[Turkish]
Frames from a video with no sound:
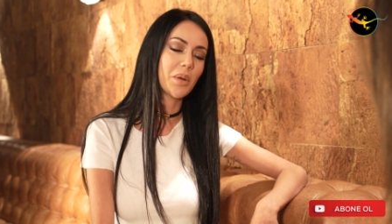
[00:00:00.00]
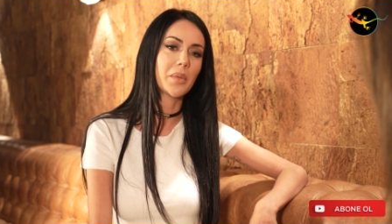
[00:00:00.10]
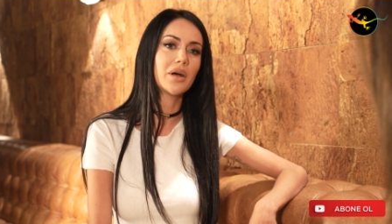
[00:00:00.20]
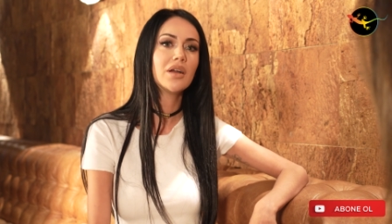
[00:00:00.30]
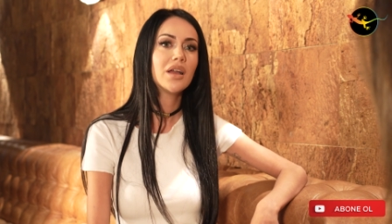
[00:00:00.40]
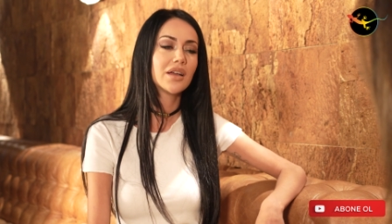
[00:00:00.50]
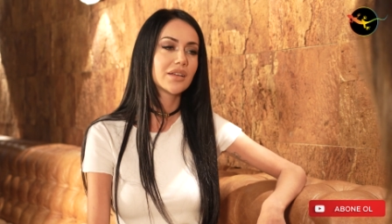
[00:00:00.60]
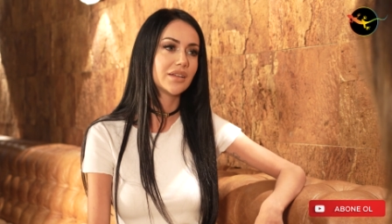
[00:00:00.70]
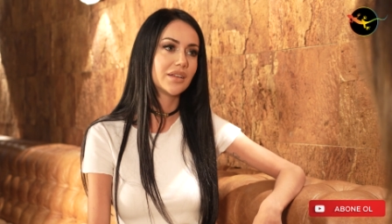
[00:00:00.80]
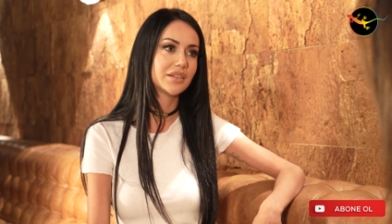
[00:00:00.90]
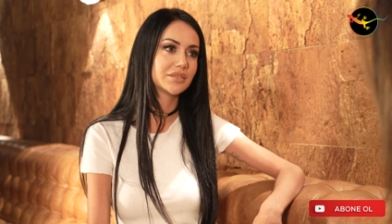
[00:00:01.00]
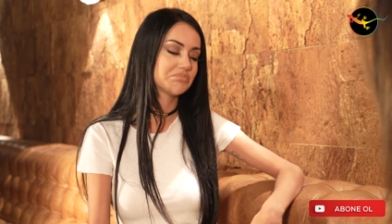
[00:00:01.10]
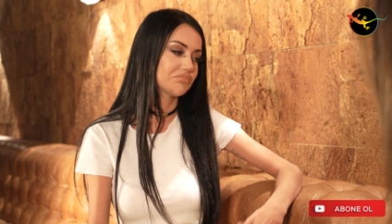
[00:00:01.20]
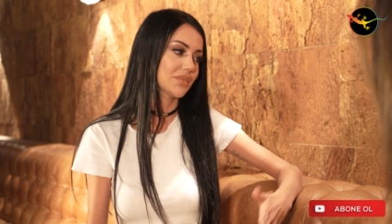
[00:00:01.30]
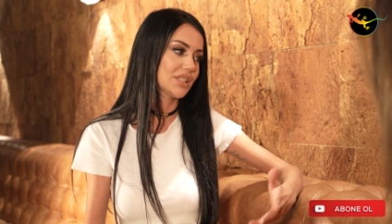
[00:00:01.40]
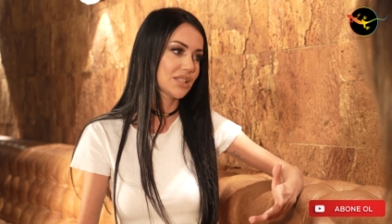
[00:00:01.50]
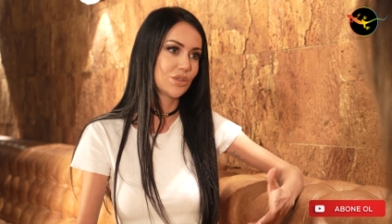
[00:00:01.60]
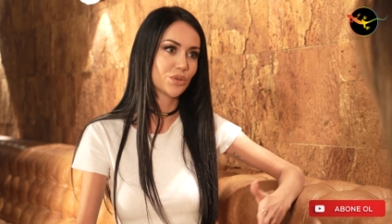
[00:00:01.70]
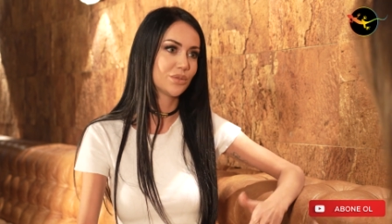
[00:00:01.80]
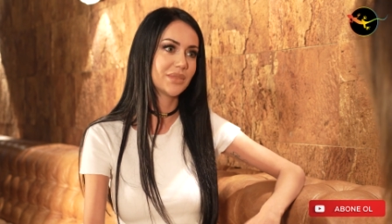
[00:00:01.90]
ama e,
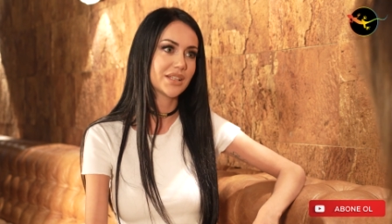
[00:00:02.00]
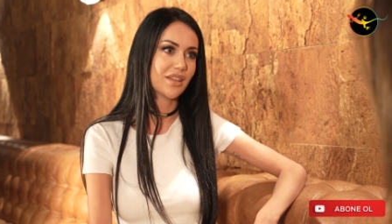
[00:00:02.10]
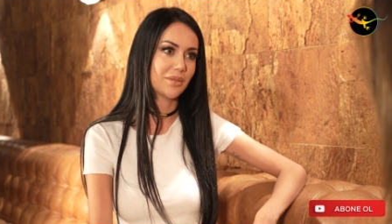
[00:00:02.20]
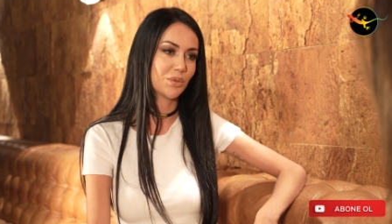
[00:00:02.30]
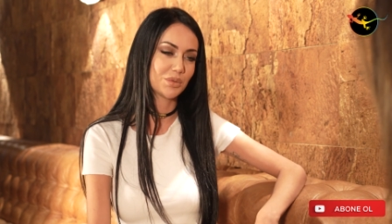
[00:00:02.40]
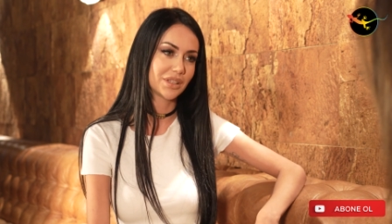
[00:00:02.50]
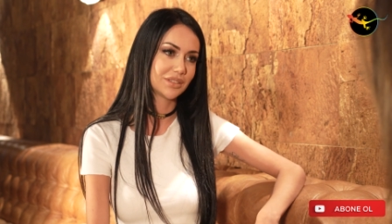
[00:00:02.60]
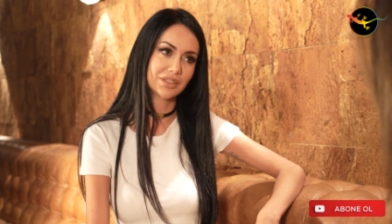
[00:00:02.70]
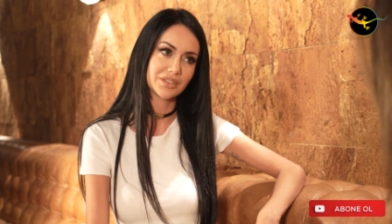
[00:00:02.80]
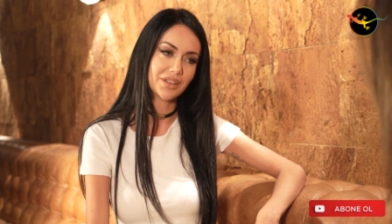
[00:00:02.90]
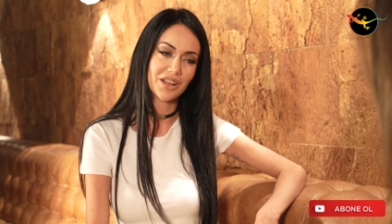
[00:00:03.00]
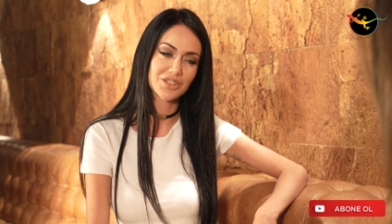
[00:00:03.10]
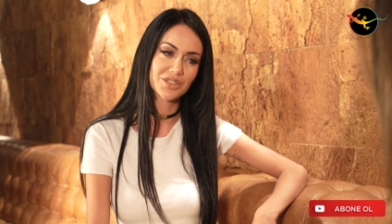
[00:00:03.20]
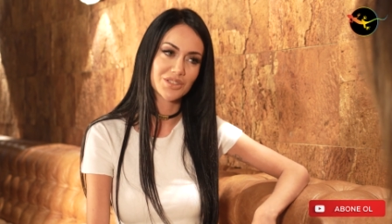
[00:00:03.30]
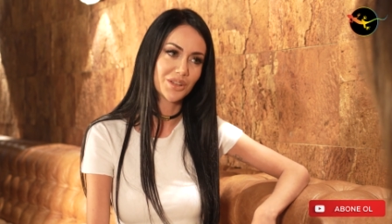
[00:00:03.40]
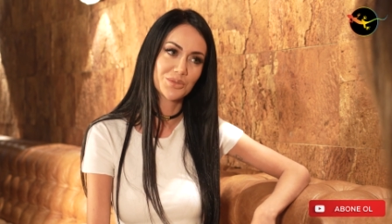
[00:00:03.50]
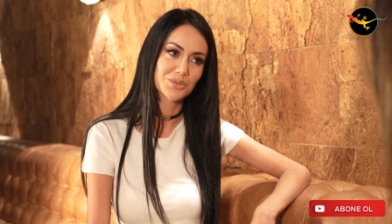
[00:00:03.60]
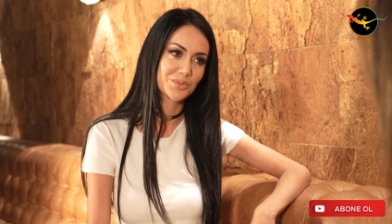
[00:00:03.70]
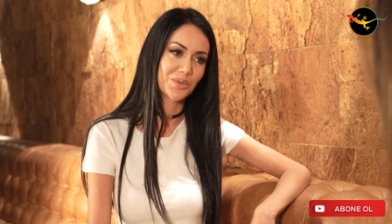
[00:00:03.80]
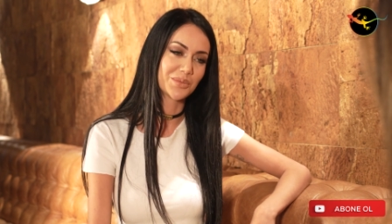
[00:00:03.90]
istiyorum desem de Ozan'ın da karşı çıkacağını
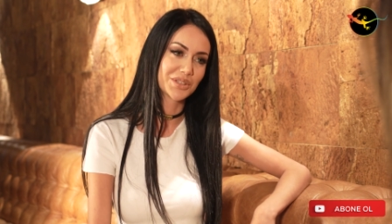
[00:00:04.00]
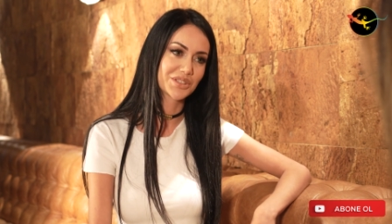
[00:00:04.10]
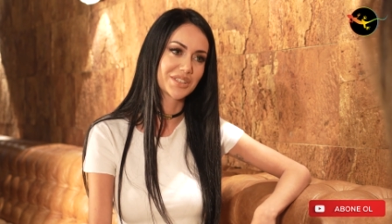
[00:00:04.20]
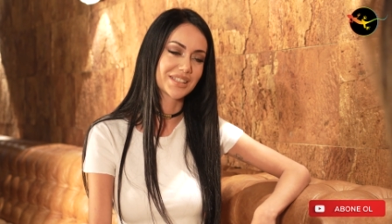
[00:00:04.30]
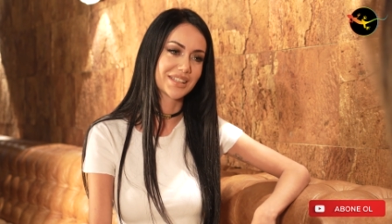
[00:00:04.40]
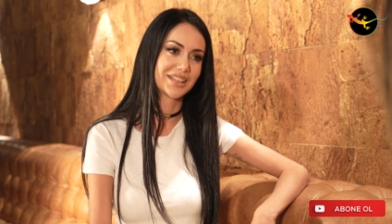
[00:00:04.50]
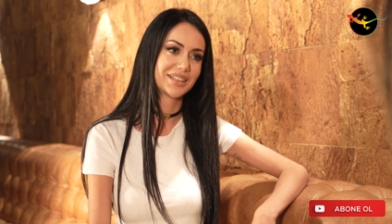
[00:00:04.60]
düşünmüyorum açıkçası.